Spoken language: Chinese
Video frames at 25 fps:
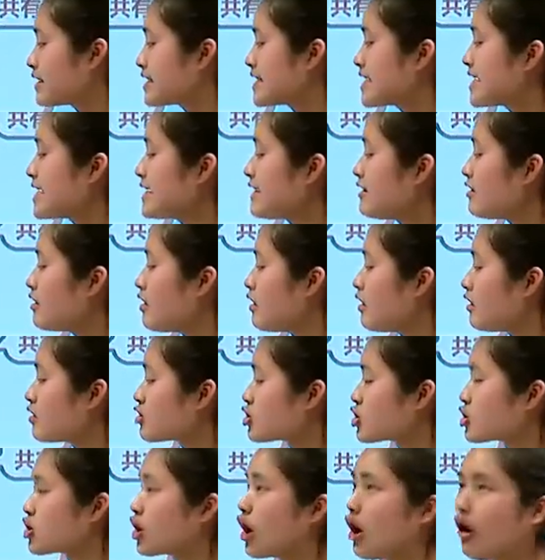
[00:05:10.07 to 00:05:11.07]
鸡
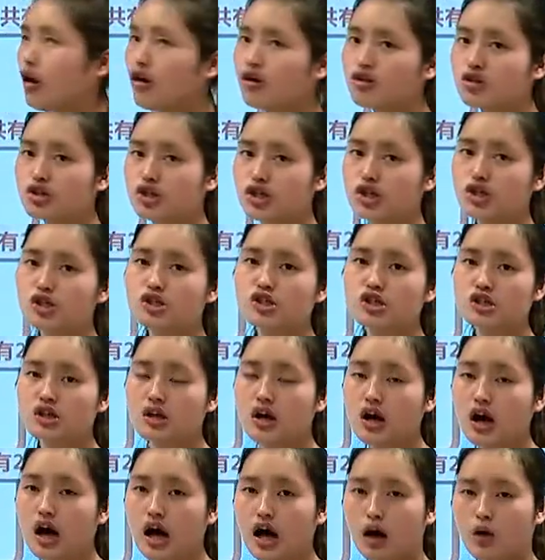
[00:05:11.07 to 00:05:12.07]
是有七
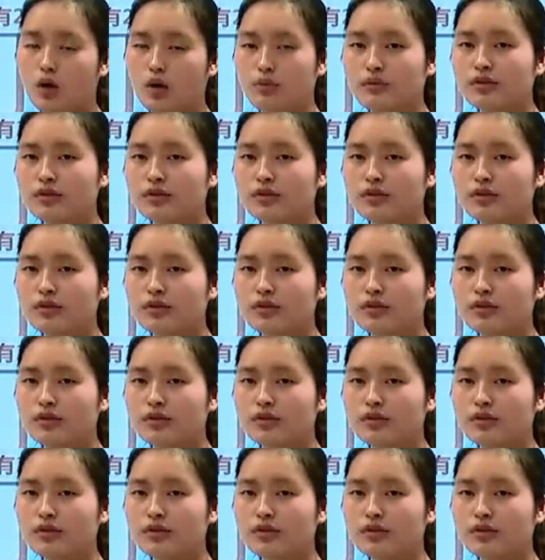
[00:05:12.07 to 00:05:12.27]
只啊，